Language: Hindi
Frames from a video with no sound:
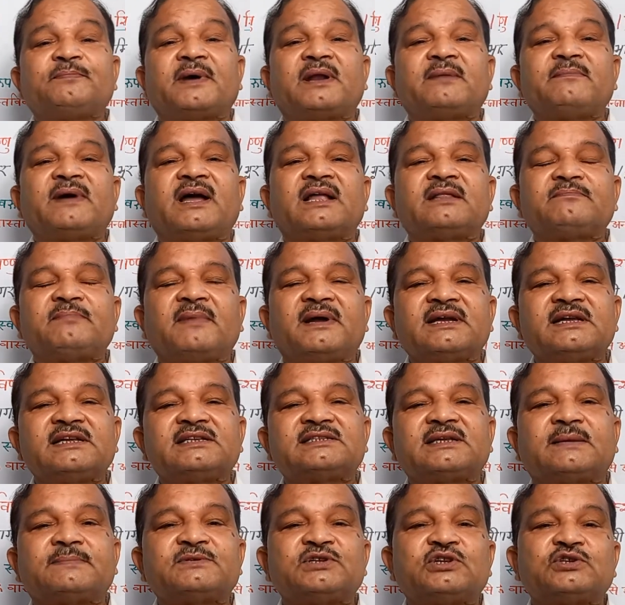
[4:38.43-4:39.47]
परमात्मा की
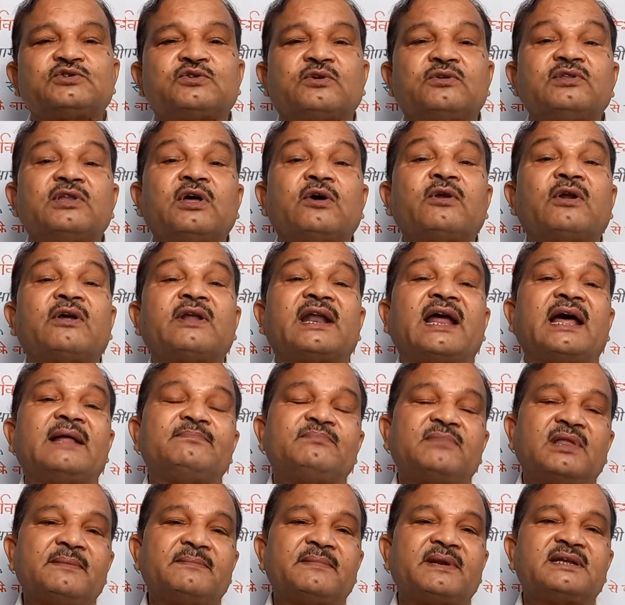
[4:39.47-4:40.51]
सबसे सुंदर और
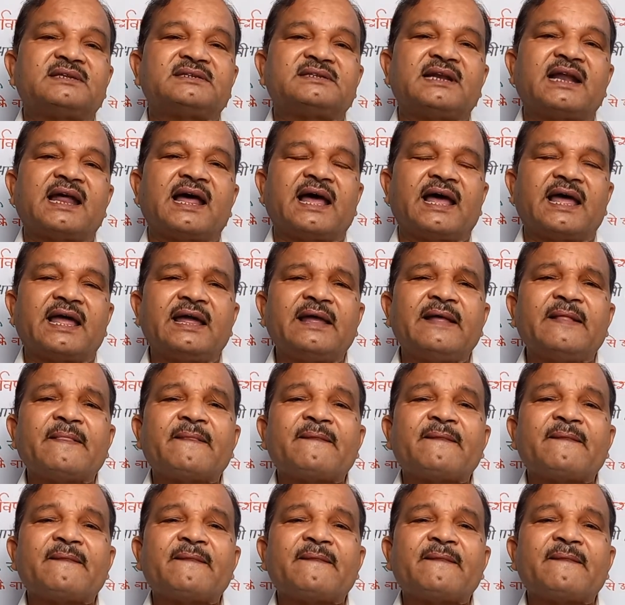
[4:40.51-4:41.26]
अंतिम रचना है